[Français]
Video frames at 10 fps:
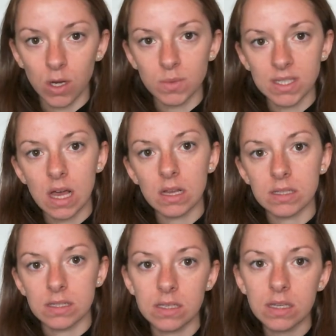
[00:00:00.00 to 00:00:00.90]
Comme ça,
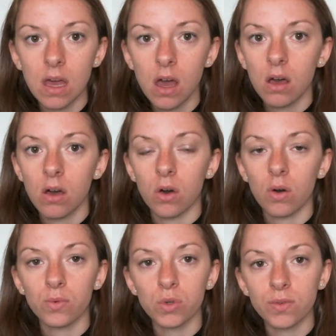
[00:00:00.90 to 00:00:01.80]
si
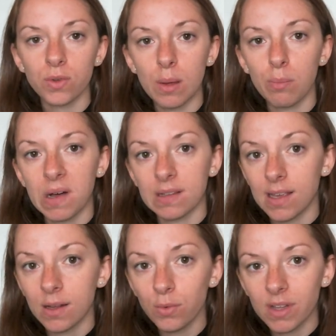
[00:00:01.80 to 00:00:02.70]
euh, vos cheveux n'aiment pas
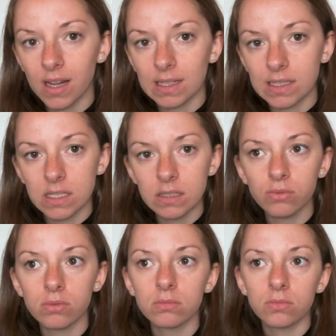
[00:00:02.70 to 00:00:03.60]
tel ou tel
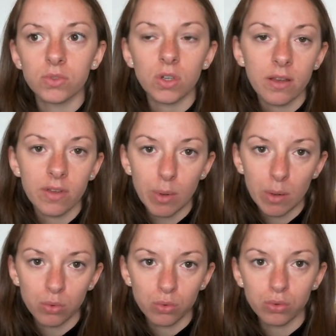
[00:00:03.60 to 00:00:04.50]
actif, vous en avez pas
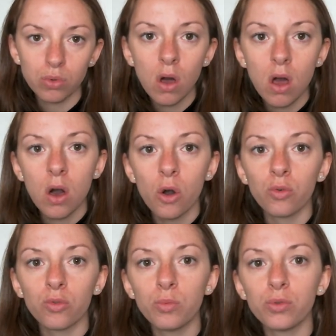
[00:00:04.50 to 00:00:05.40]
beaucoup,
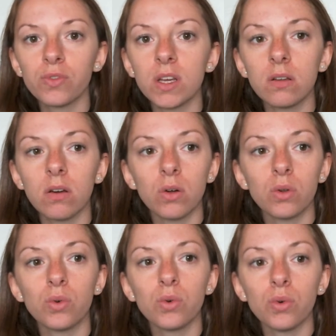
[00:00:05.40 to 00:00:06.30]
vous pouvez
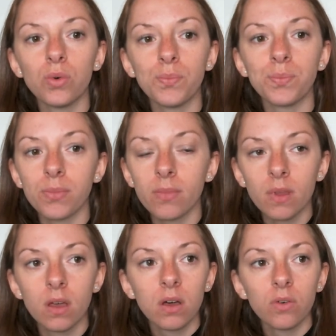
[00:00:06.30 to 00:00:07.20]
le,
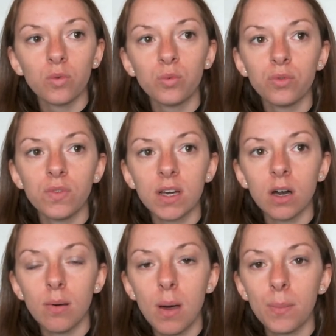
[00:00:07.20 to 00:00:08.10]
vous pouvez
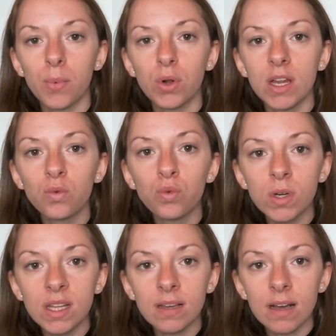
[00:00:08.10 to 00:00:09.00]
quand même
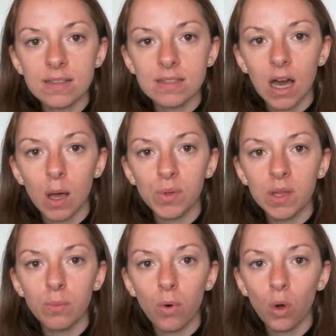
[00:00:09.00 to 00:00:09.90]
l'écouler assez
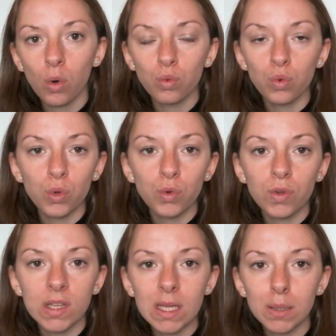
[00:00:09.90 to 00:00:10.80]
rapidement ou le
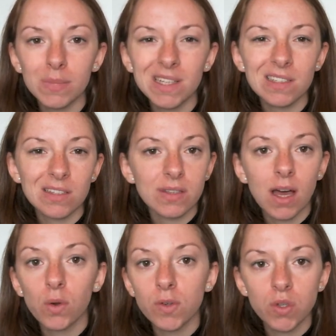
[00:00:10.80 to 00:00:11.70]
donner, mais ce
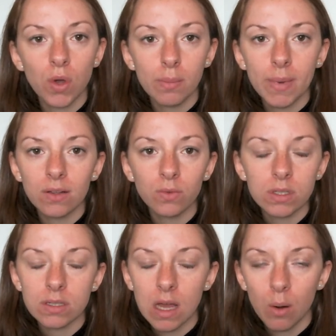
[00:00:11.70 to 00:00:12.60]
sera que 100 ml, donc
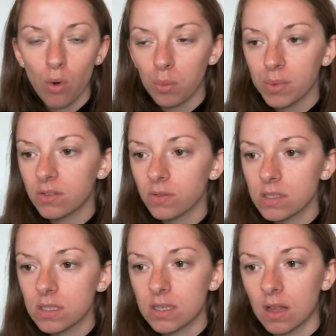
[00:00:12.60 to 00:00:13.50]
ce sera moins embêtant
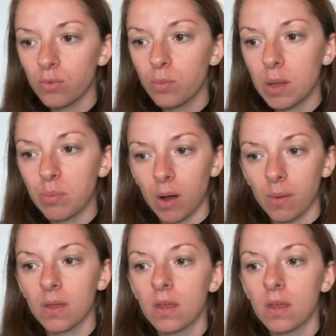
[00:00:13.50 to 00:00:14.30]
si ça ne vous plaît pas.